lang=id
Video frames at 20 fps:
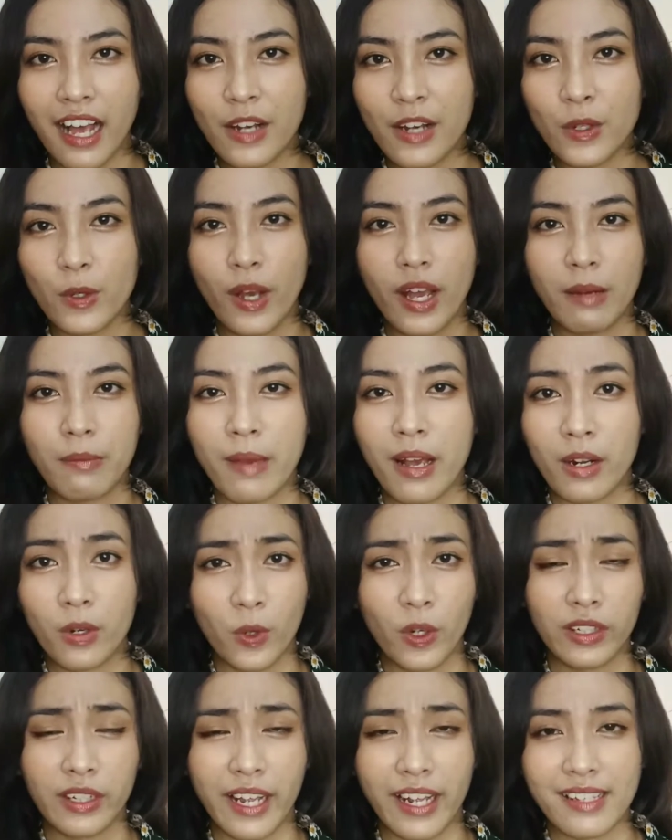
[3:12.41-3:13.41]
kandungan
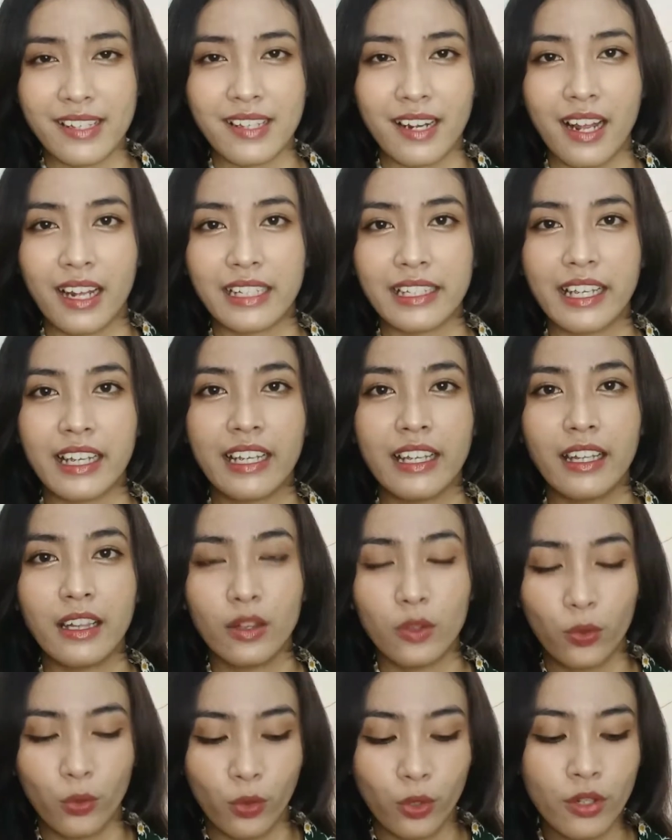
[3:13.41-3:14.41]
mugwort ekstraknya
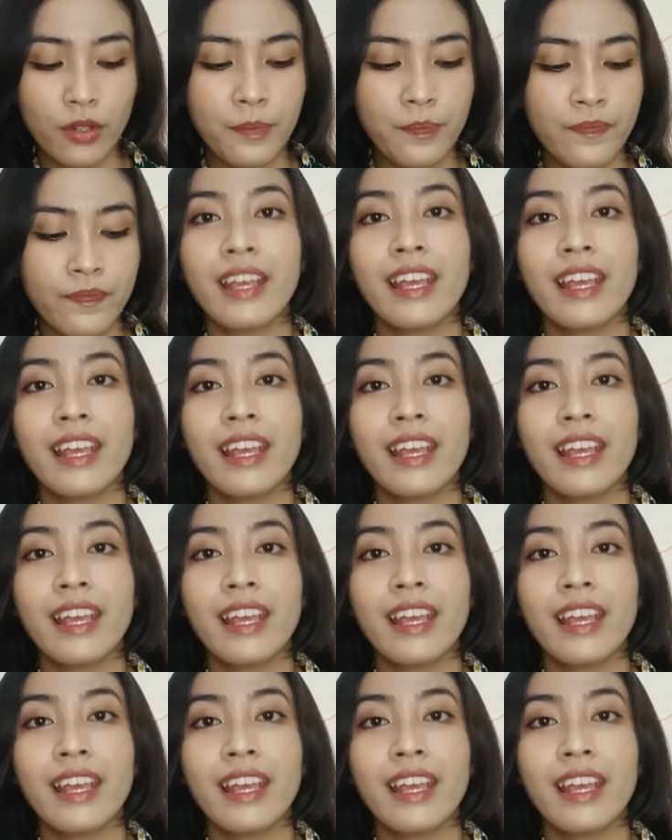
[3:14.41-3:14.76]
gitu.